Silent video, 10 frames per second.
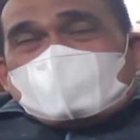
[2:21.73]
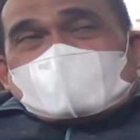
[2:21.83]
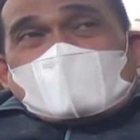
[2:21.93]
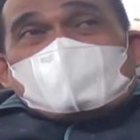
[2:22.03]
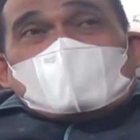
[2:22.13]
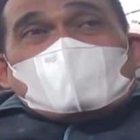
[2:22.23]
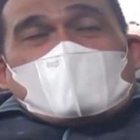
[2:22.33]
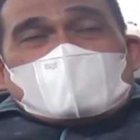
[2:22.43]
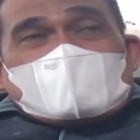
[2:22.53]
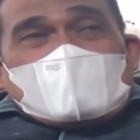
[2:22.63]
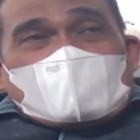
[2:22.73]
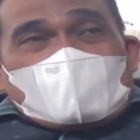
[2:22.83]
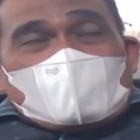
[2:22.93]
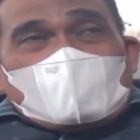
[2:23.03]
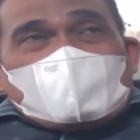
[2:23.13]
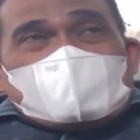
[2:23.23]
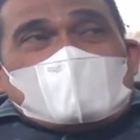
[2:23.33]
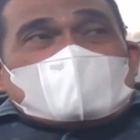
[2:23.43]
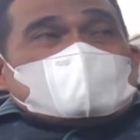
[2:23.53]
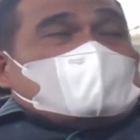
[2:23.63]
masalah bendungan Kinarum
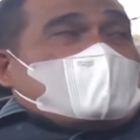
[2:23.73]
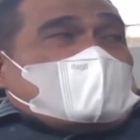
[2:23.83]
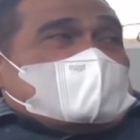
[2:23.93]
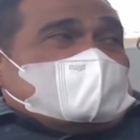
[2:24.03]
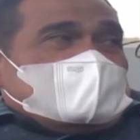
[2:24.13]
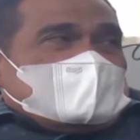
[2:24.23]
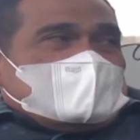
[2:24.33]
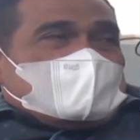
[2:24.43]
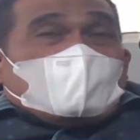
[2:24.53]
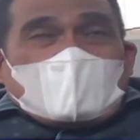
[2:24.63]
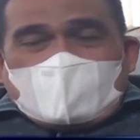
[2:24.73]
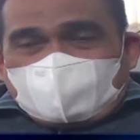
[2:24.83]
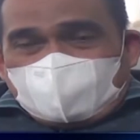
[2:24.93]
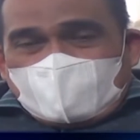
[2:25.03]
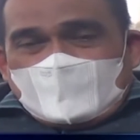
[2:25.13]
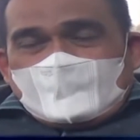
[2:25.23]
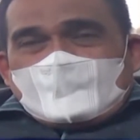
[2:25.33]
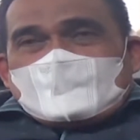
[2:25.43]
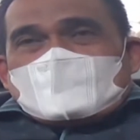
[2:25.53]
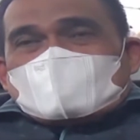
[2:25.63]
dan sungai Kumam.
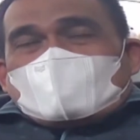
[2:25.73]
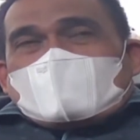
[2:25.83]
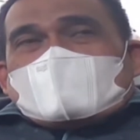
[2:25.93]
Sungai